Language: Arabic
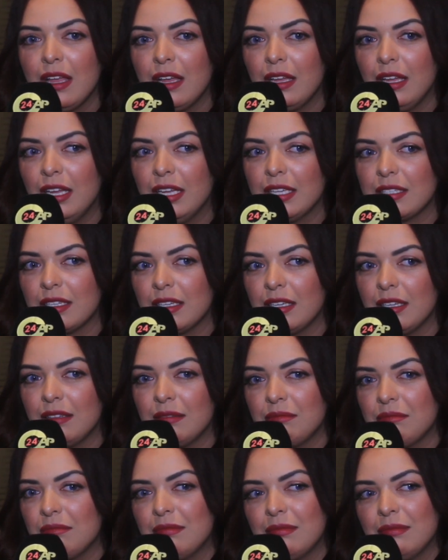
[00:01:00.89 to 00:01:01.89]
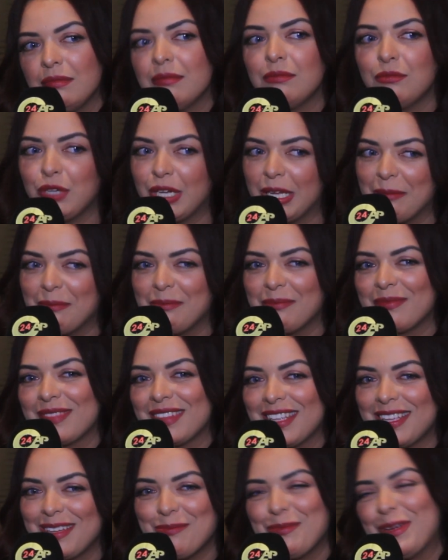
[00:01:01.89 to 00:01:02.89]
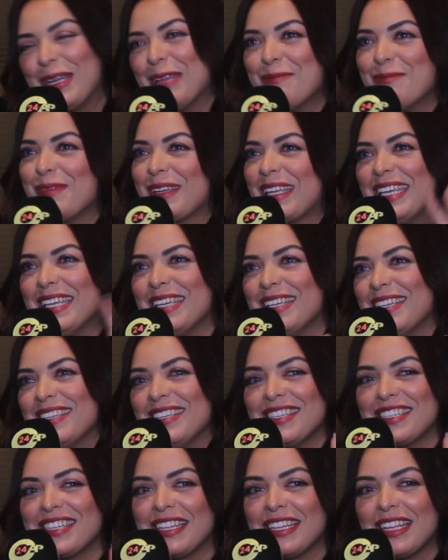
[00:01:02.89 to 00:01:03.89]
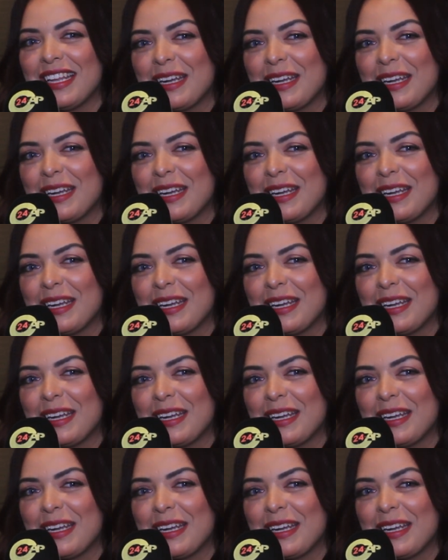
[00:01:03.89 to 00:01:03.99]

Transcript: حيت المهم آه، المهم كي جاني